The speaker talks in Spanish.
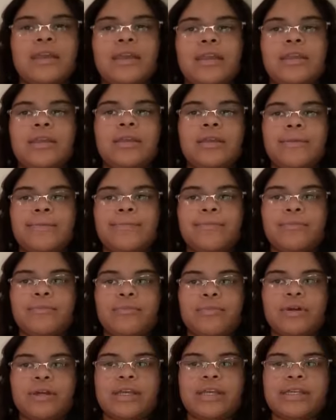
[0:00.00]
y
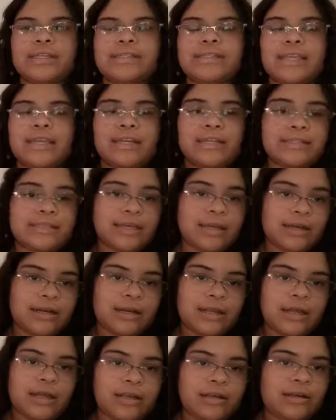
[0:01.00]
pues que en este
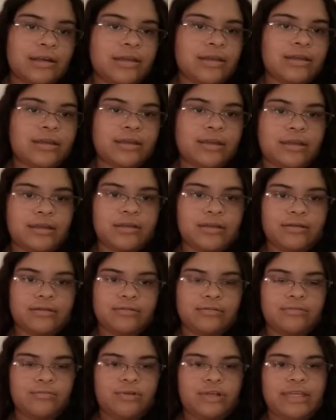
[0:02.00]
canal
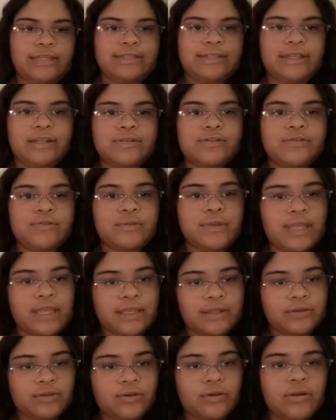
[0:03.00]
eh, voy a estar
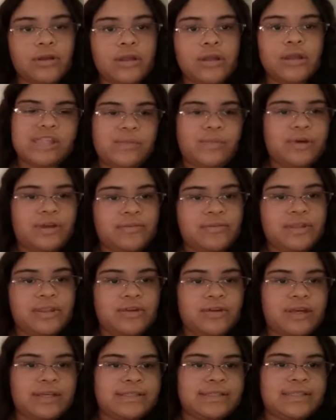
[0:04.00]
subiendo tipo de
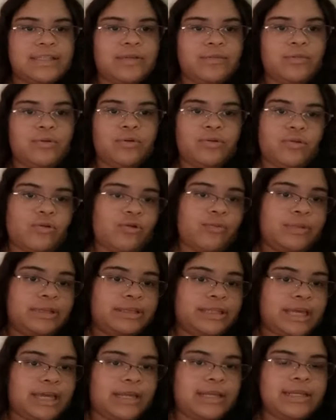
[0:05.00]
videos así tipo
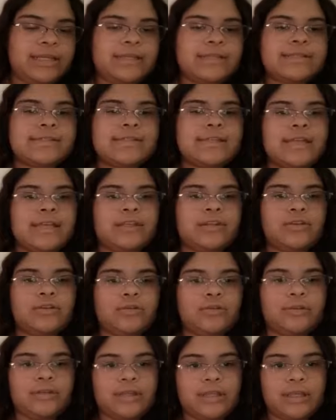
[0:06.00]
documentales en
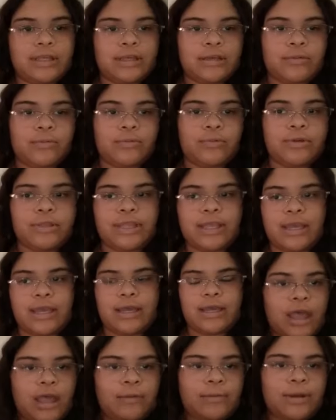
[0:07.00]
donde voy
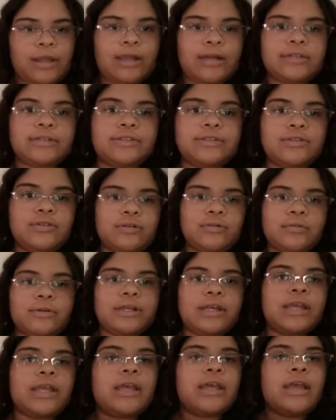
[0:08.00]
a hablar
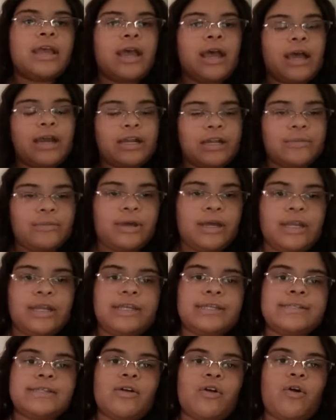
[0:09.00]
sobre
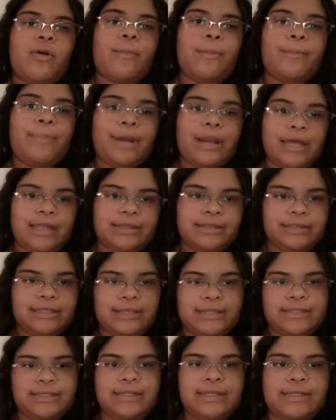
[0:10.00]
animales o
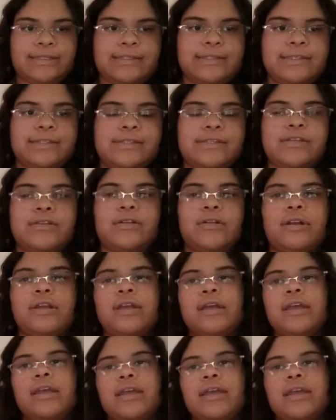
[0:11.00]
plantas en extensión